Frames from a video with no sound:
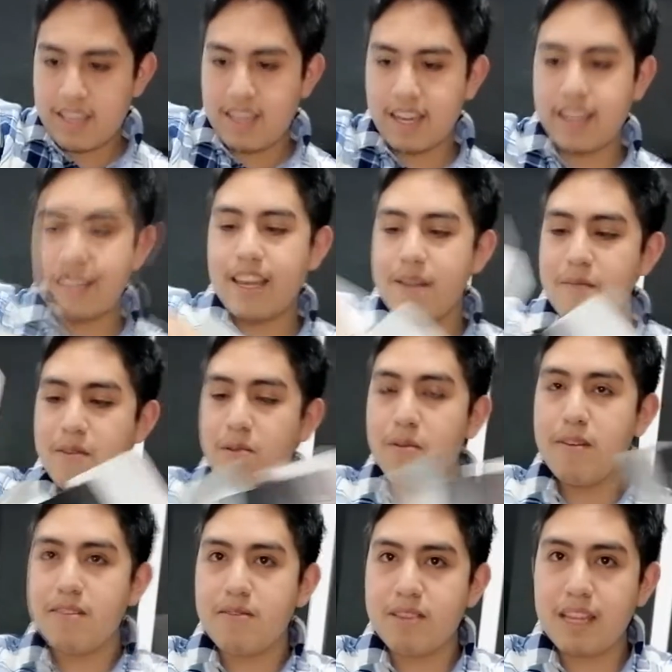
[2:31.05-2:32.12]
Y aquí tenemos un
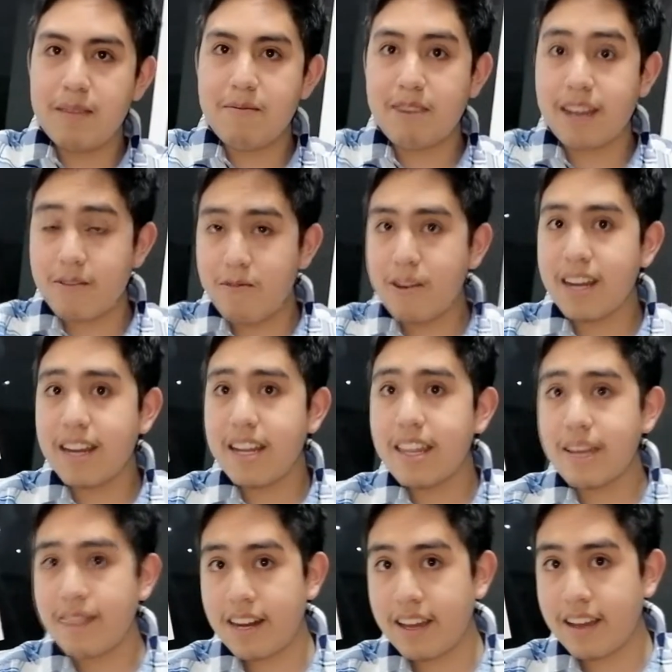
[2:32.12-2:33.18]
instructivo que nunca
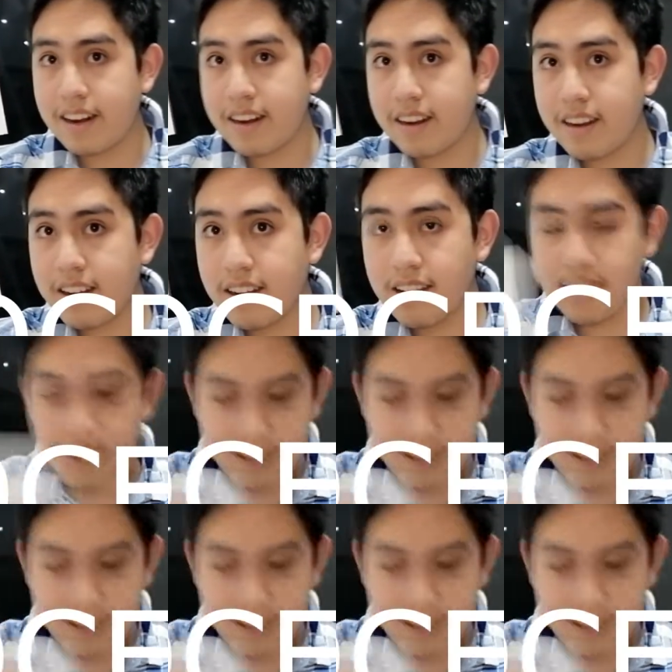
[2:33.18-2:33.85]
nadie va a leer.